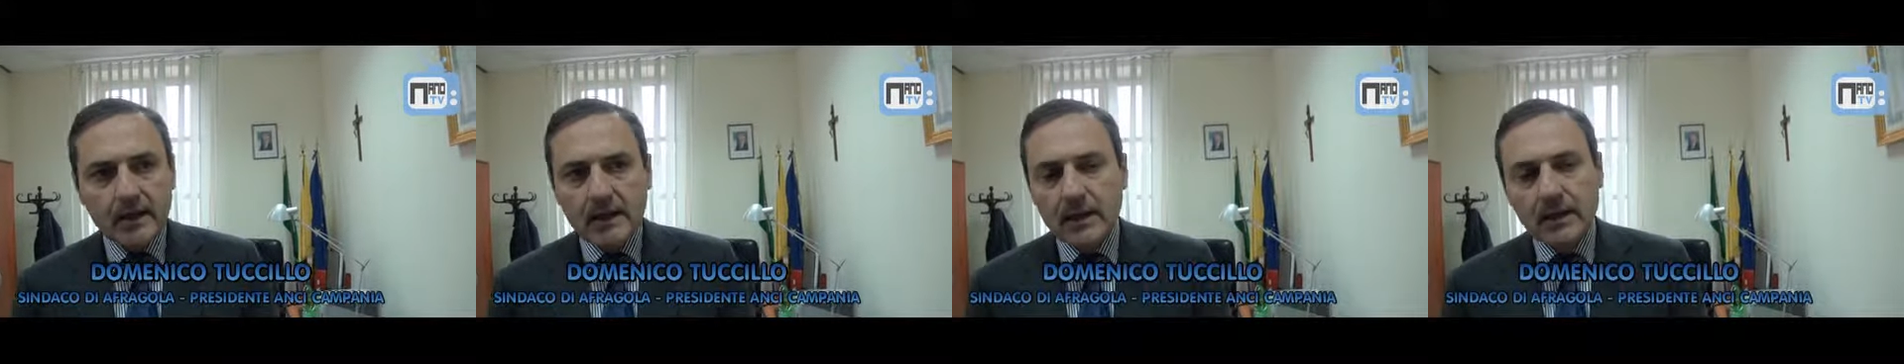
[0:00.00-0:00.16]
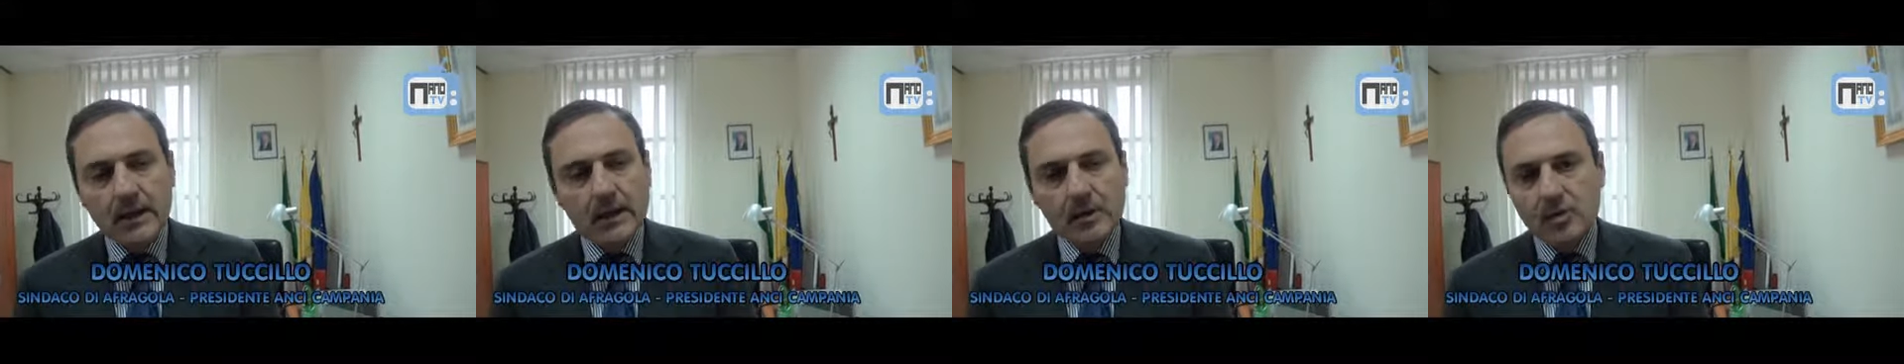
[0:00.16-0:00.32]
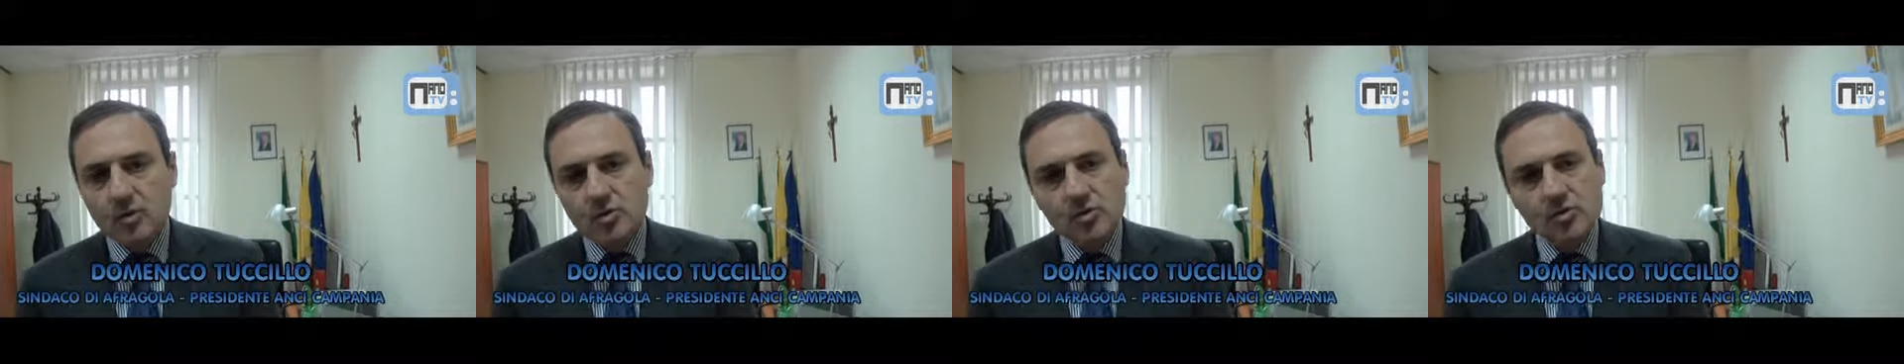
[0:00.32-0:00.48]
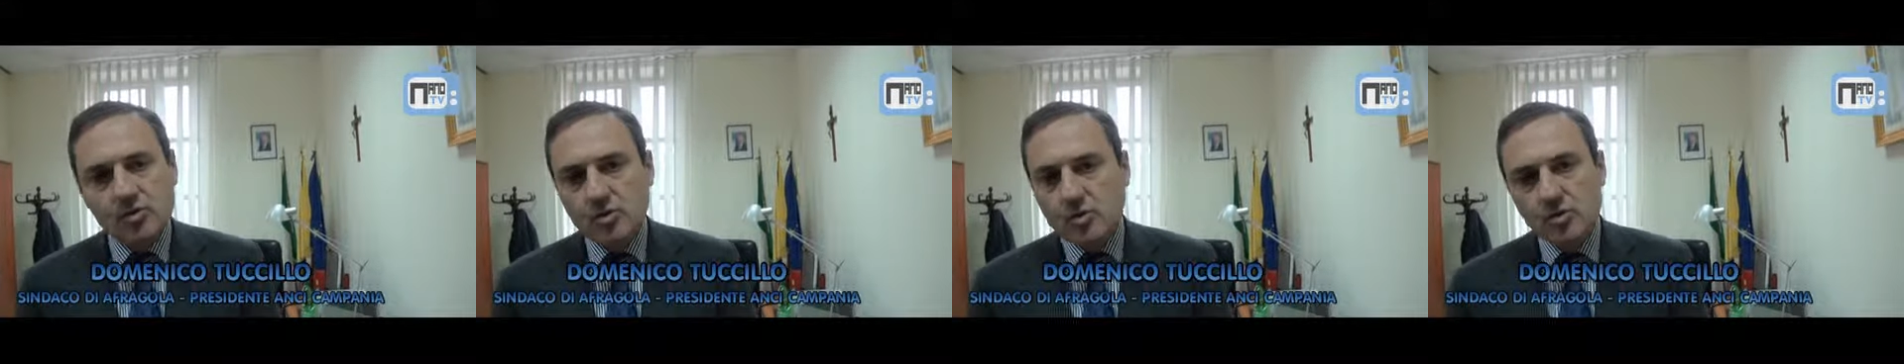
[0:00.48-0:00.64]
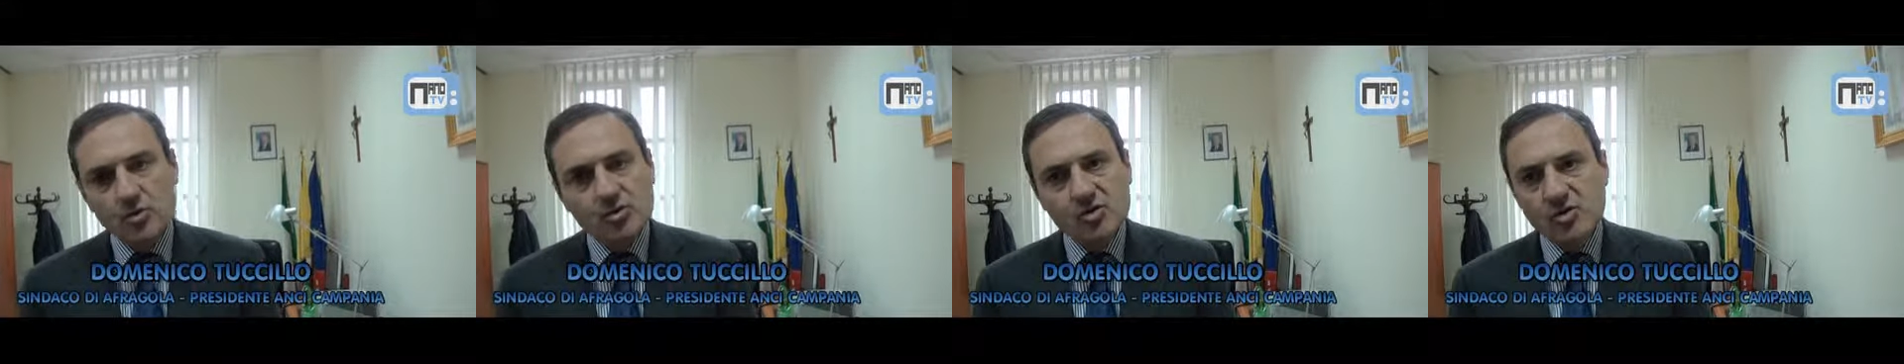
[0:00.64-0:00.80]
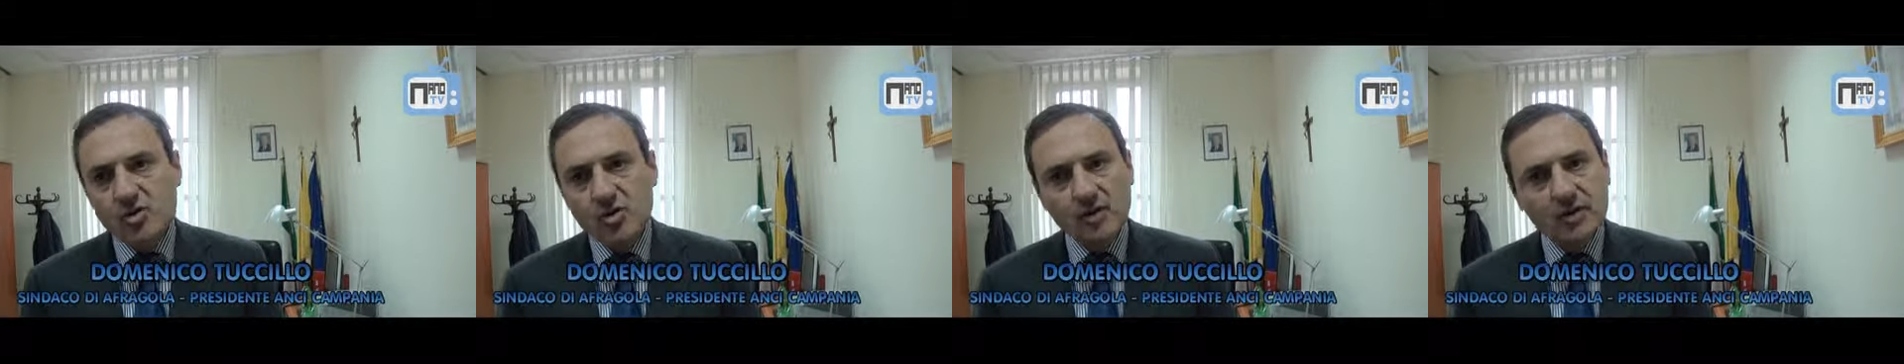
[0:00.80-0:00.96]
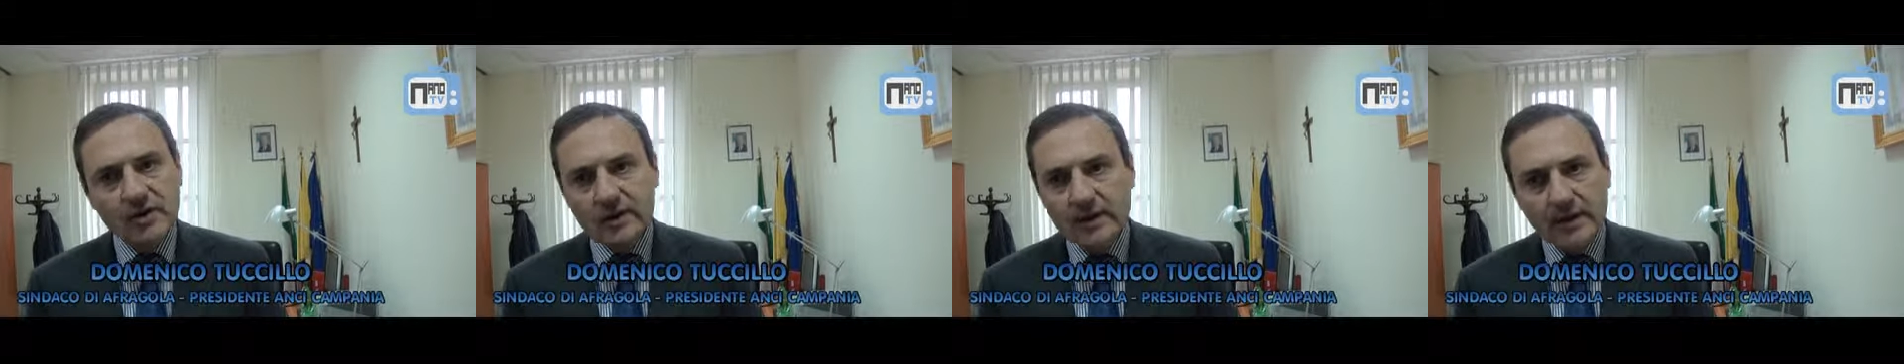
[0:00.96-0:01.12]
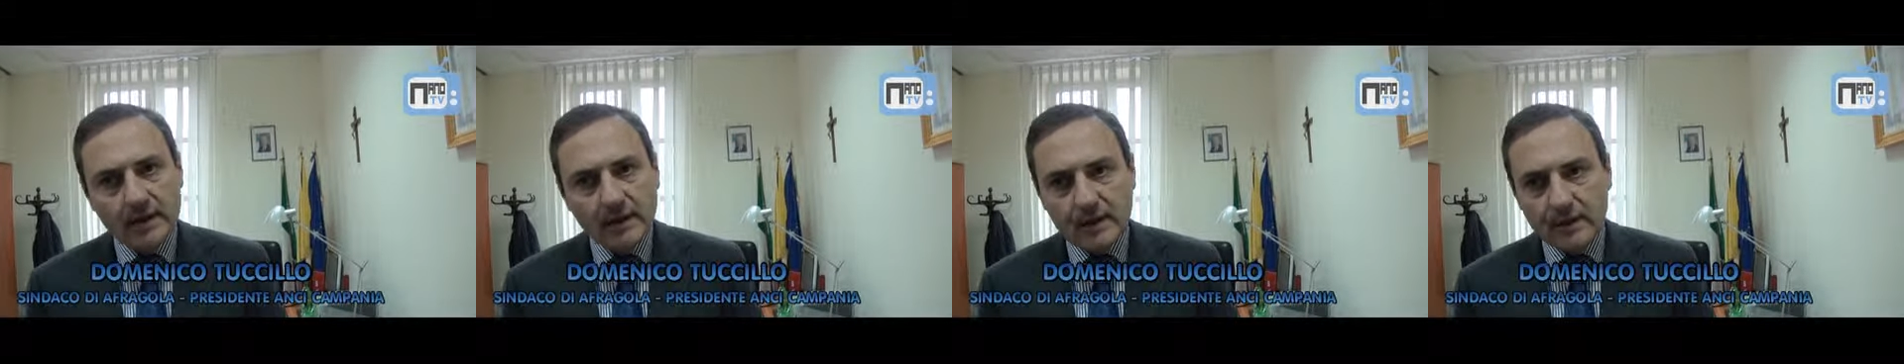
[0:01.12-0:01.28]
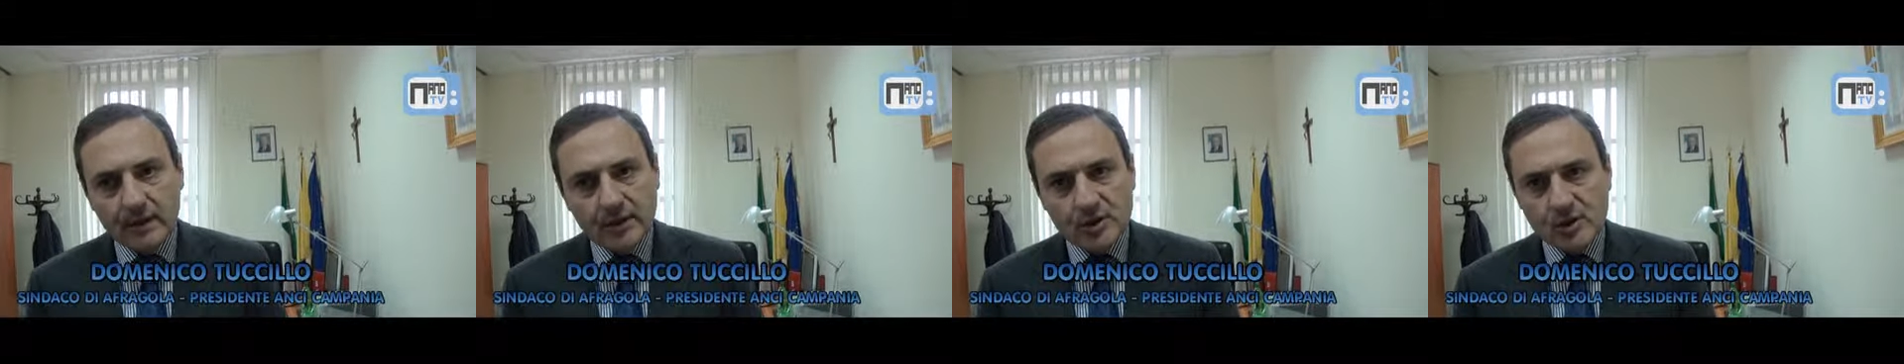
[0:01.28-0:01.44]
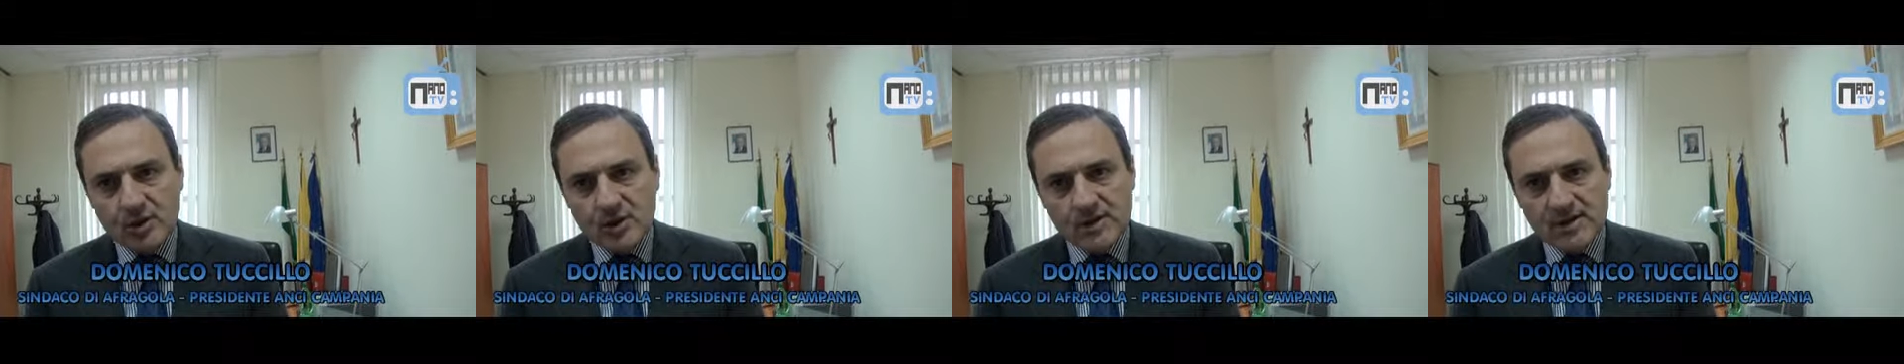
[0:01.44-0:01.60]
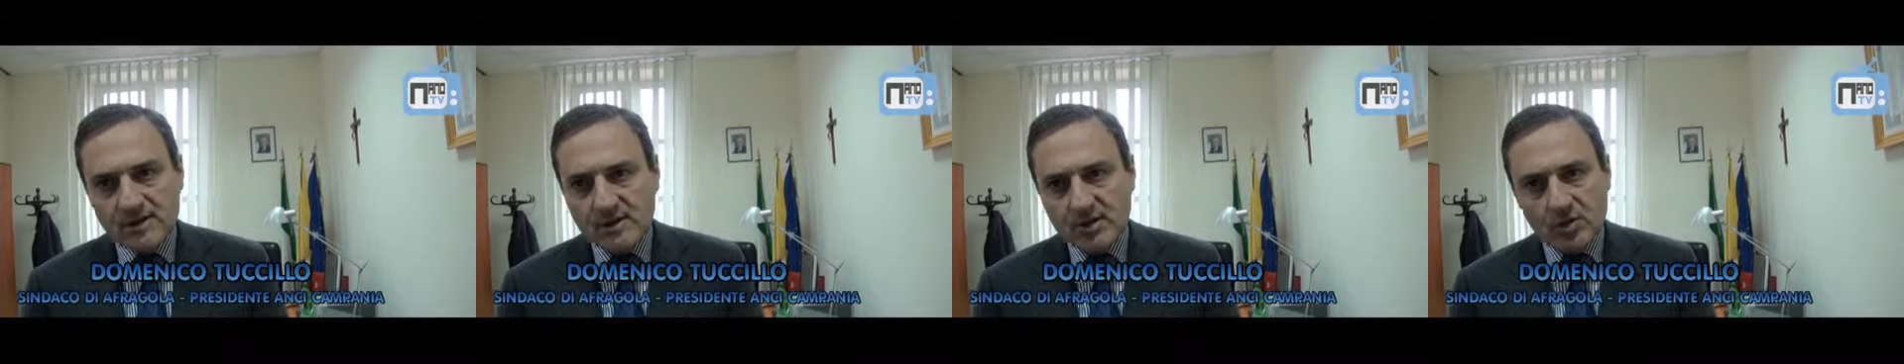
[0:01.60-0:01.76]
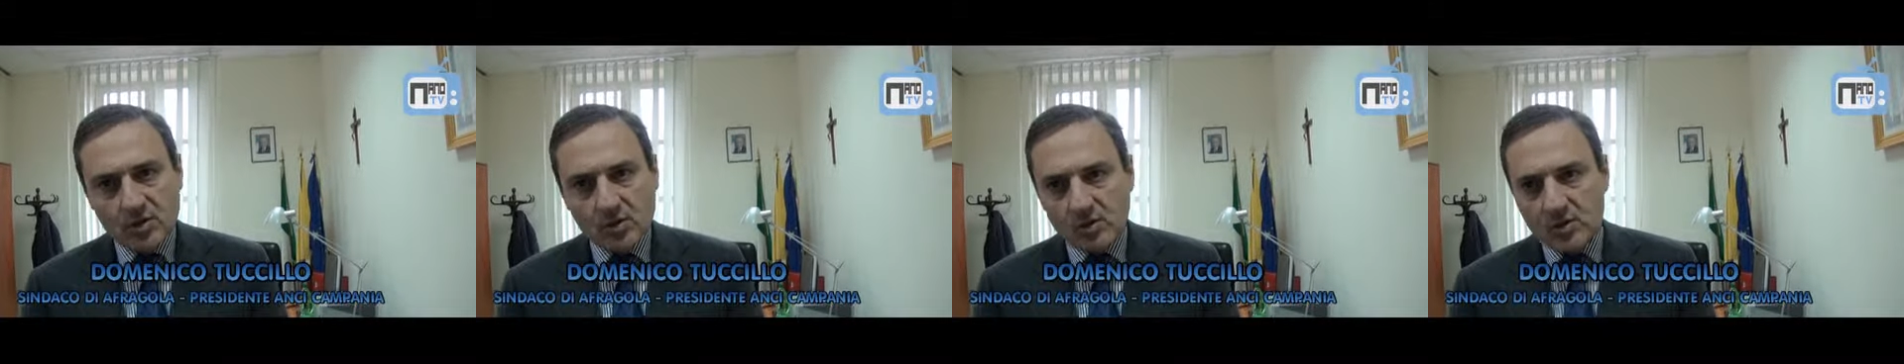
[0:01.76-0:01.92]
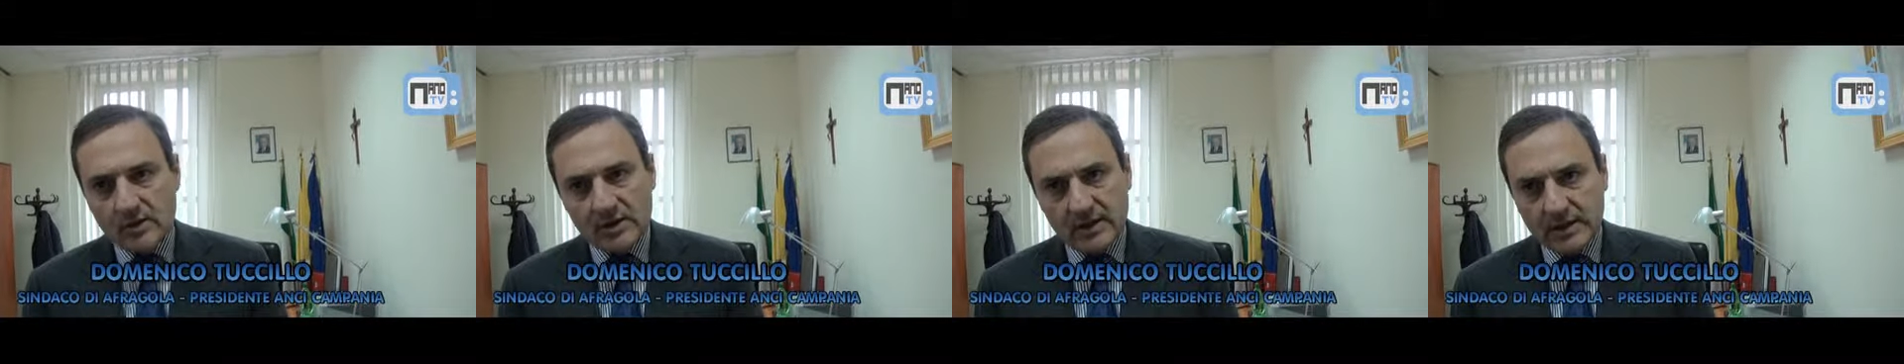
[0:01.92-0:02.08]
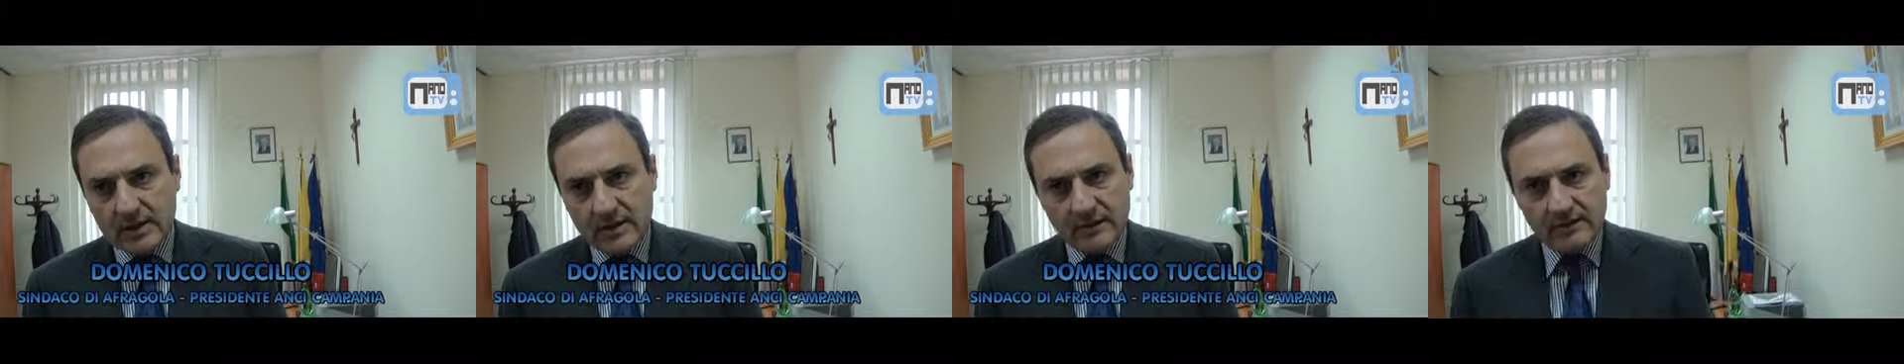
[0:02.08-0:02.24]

nella costruzione delle decisioni